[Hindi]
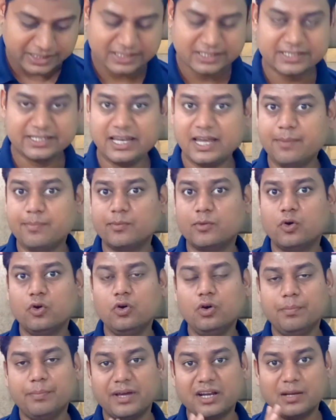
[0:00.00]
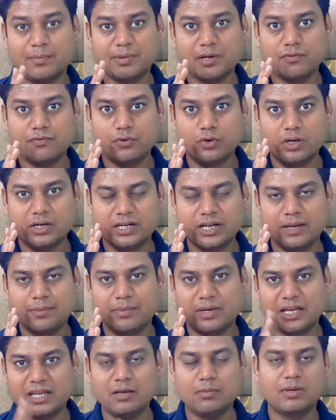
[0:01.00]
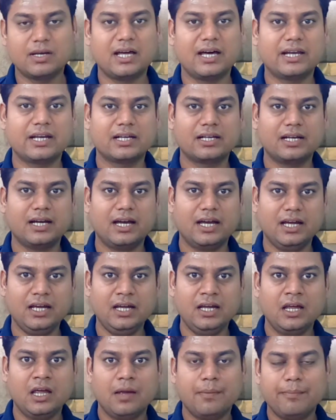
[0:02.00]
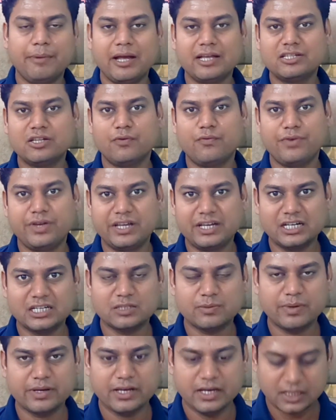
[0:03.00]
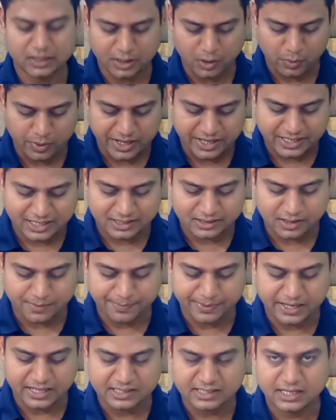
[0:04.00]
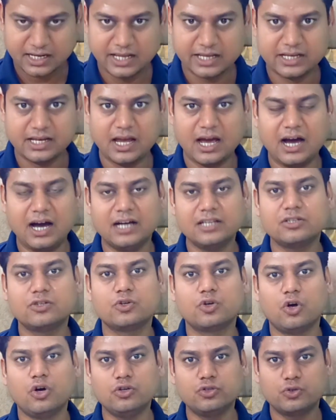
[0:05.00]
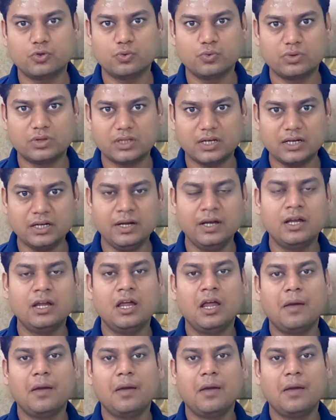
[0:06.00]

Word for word: इस गेम को मैंने अपना फुल टाइम नहीं बना रखा है मैं इसे वीकेंड्स में खेलता हूँ इक्कीस अप्रैल से लेकर आज नौ जून तक